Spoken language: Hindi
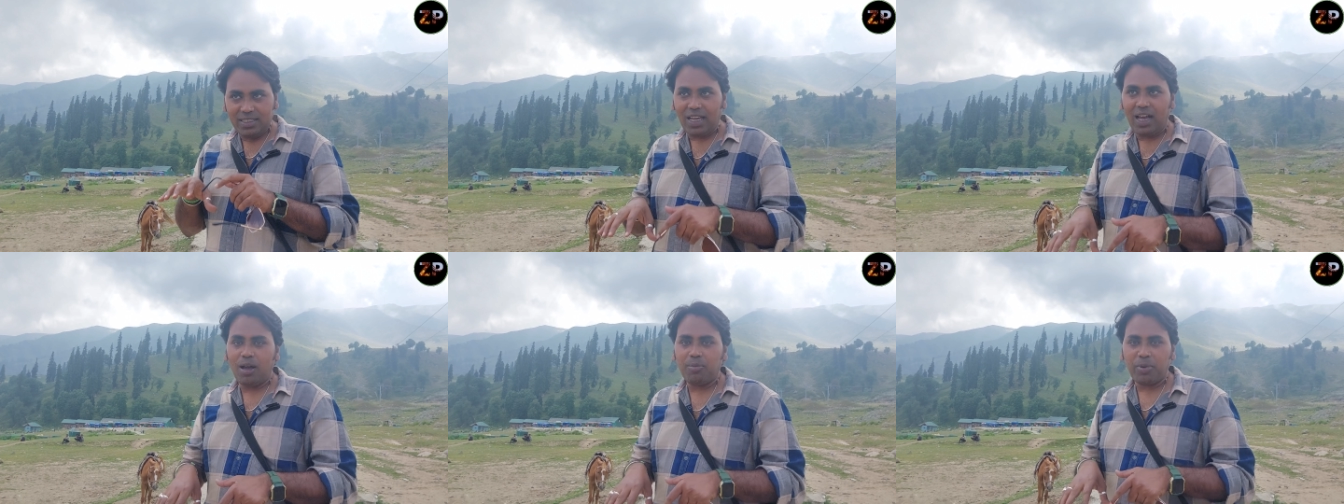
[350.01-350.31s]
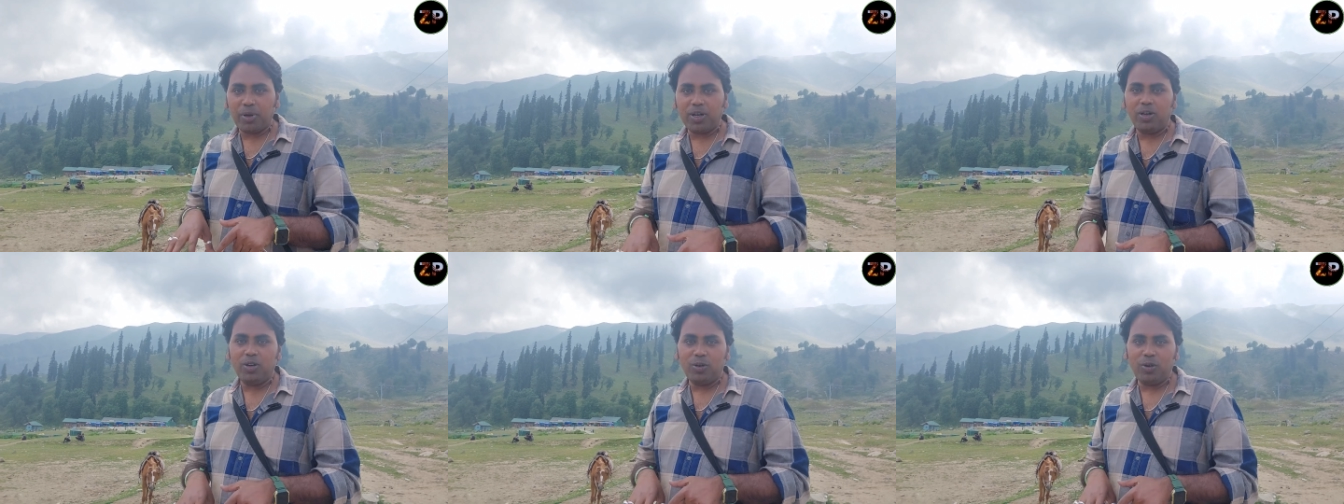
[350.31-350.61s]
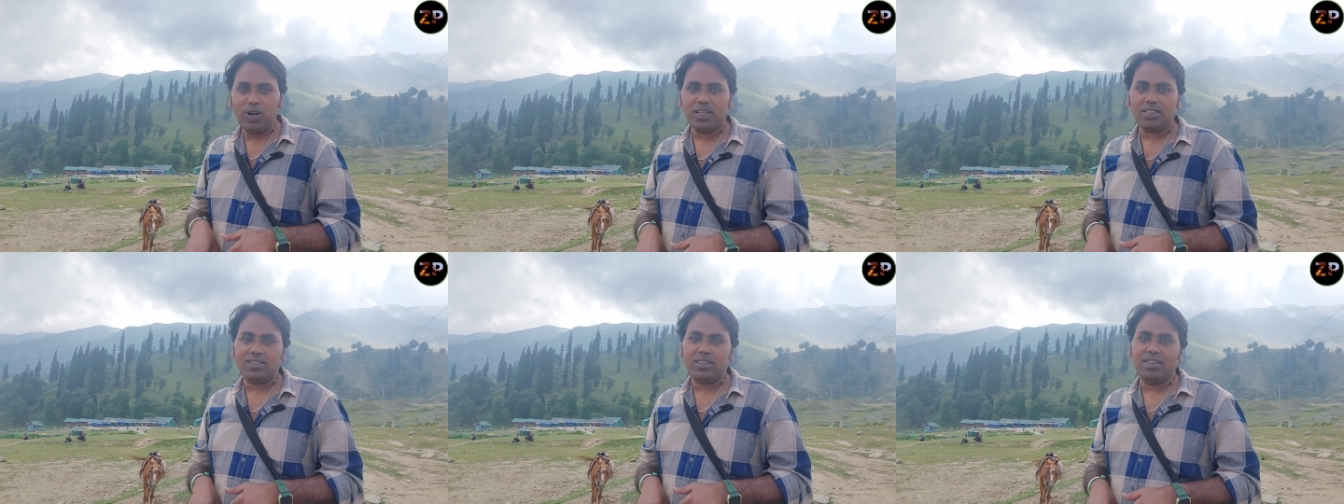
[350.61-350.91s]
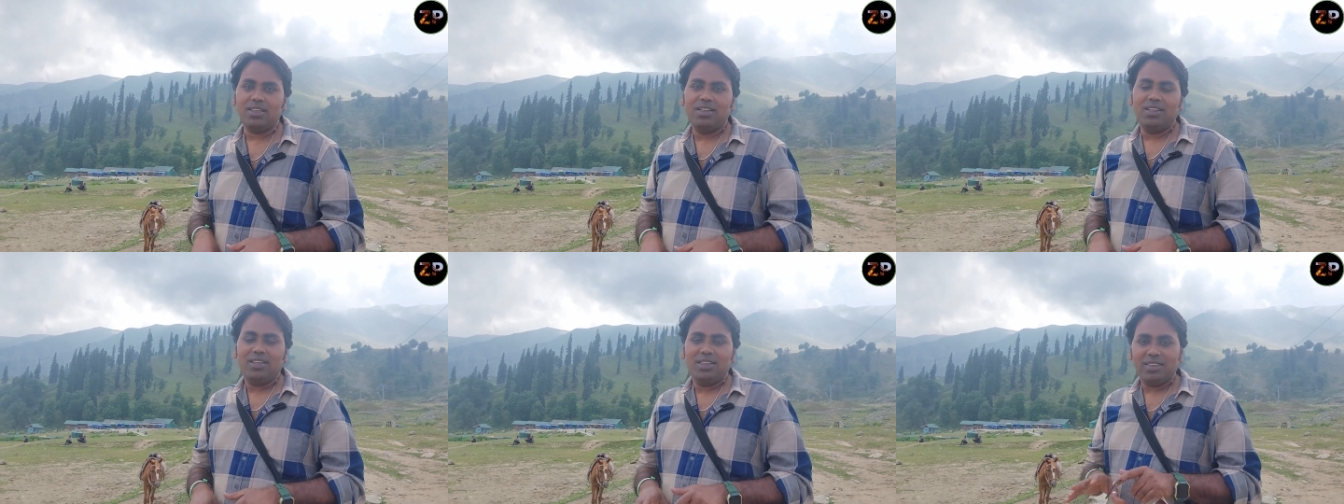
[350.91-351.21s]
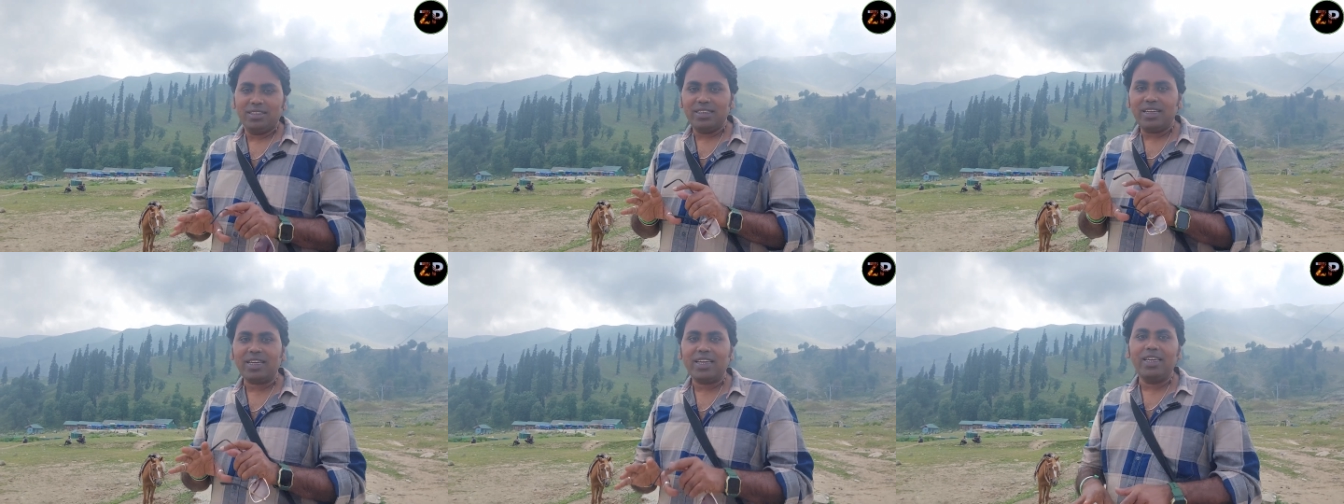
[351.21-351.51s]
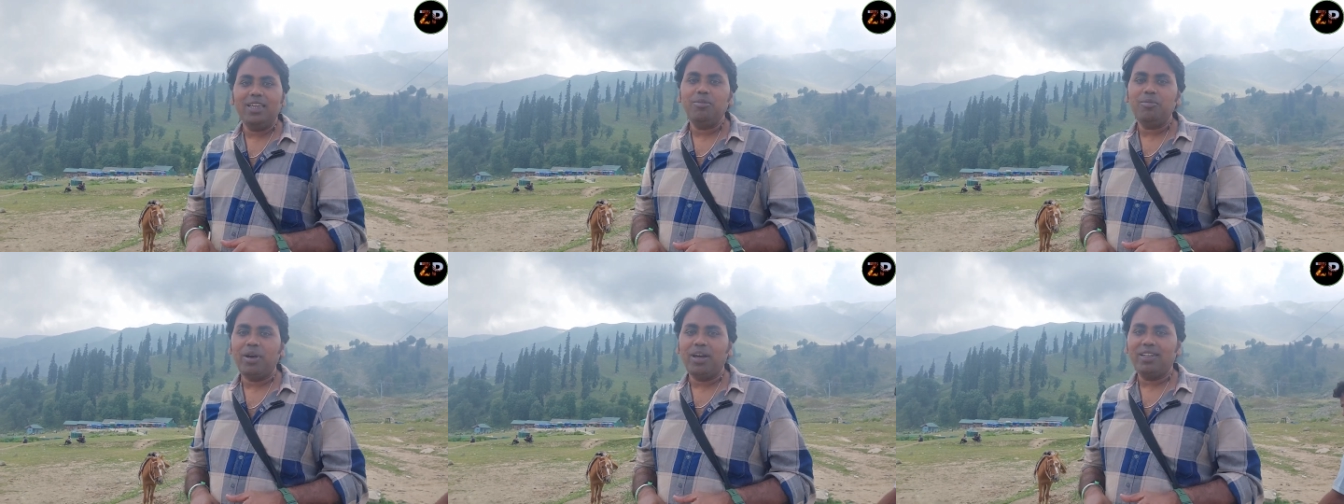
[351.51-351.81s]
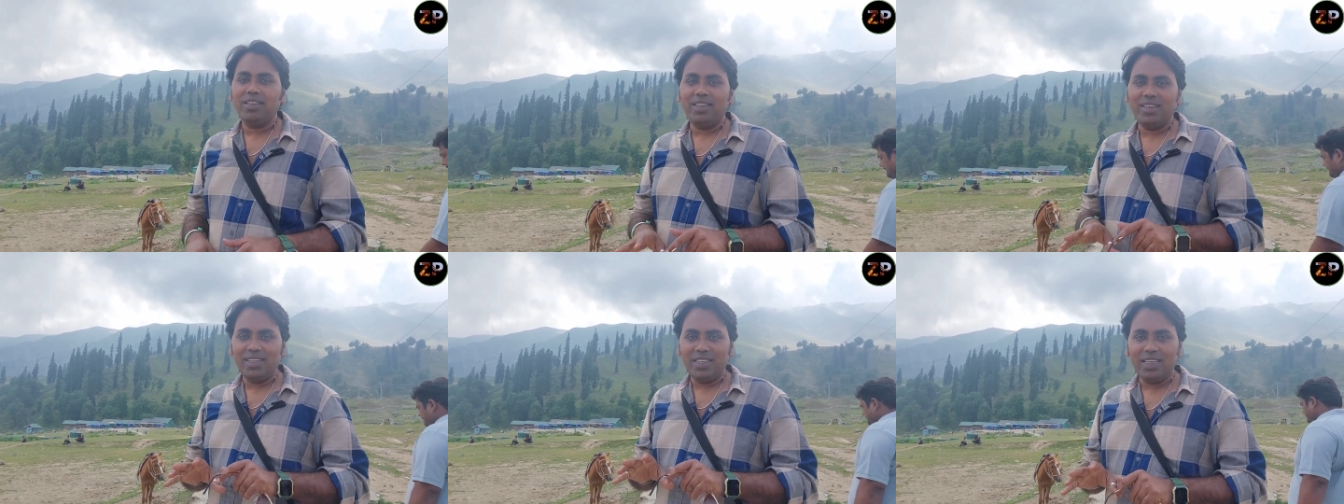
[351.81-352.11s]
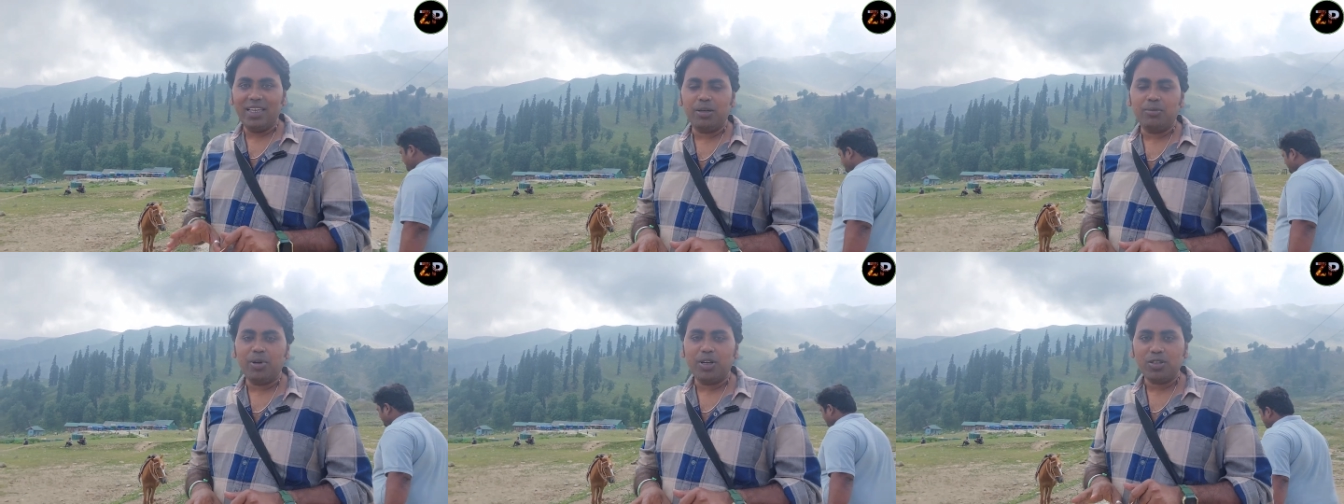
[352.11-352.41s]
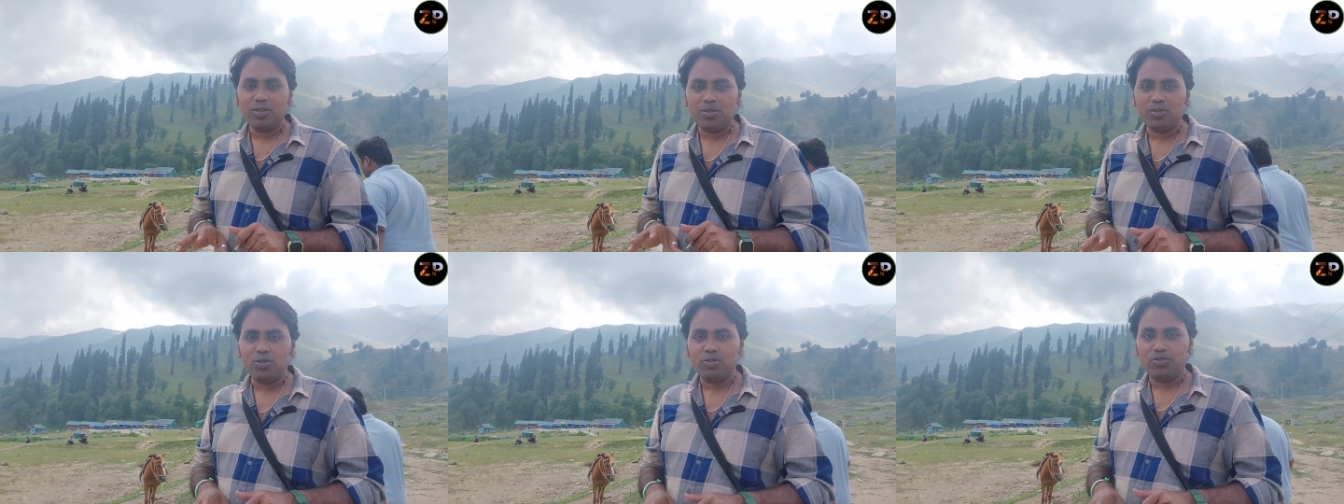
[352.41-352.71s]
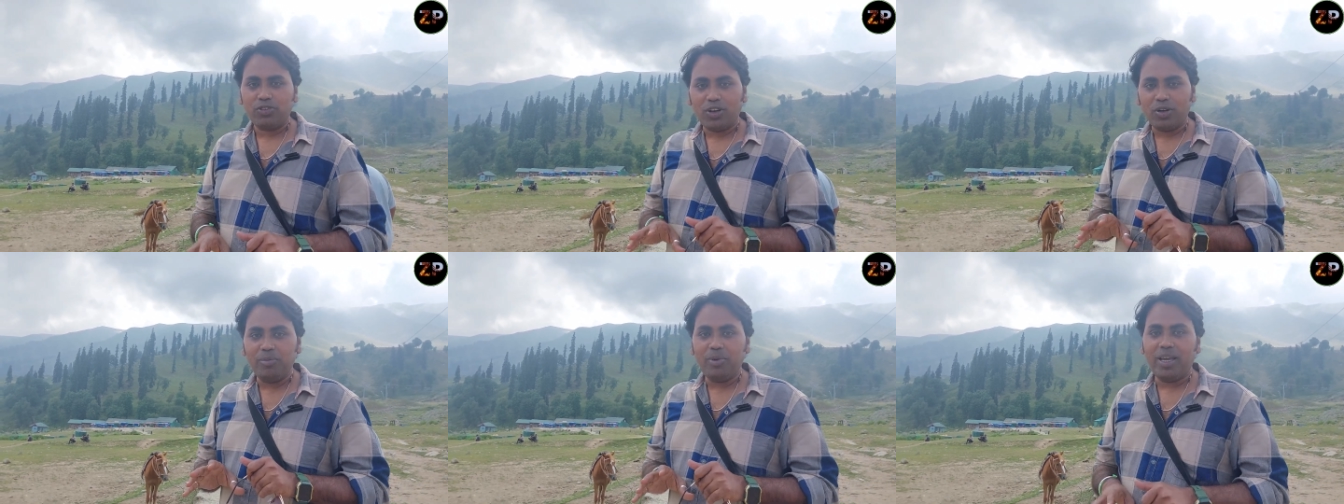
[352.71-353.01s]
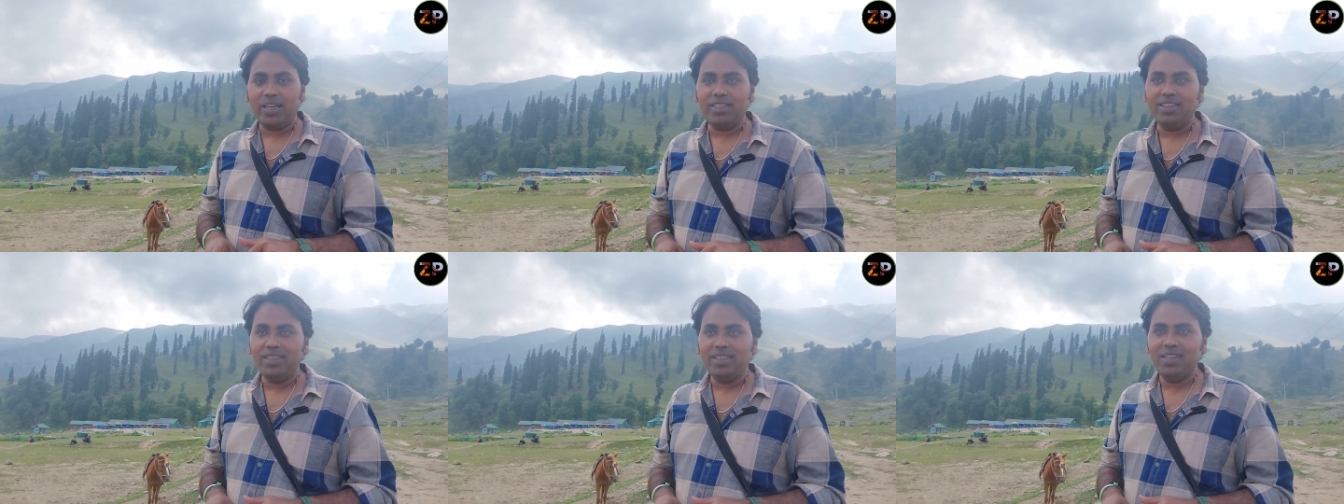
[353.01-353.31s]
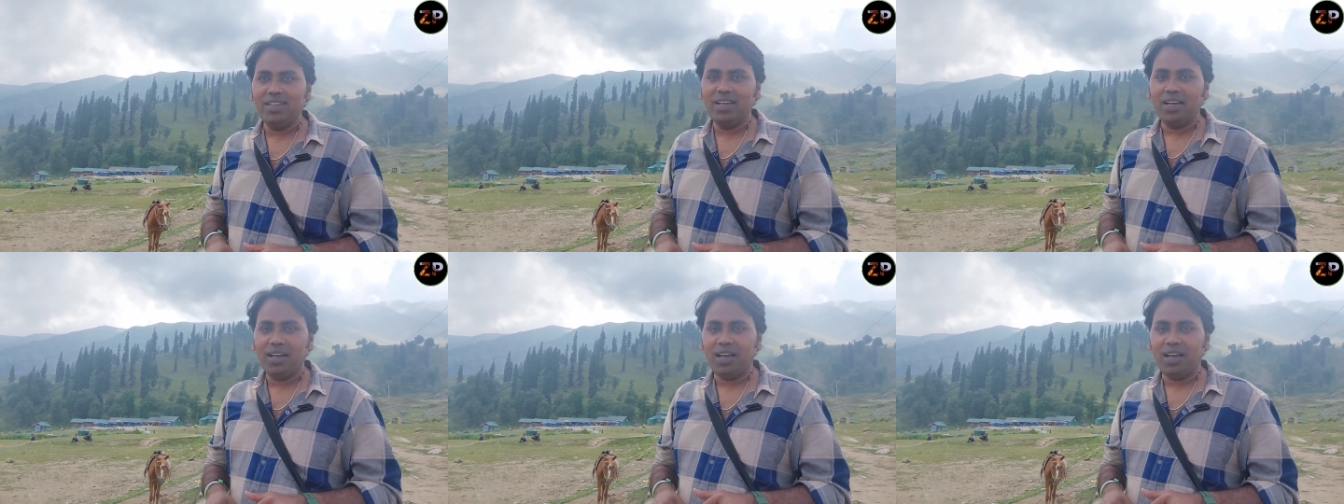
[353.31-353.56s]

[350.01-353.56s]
यहाँ पे गंडोला से यकीन मानिए एक बार स्नोफॉल में आइए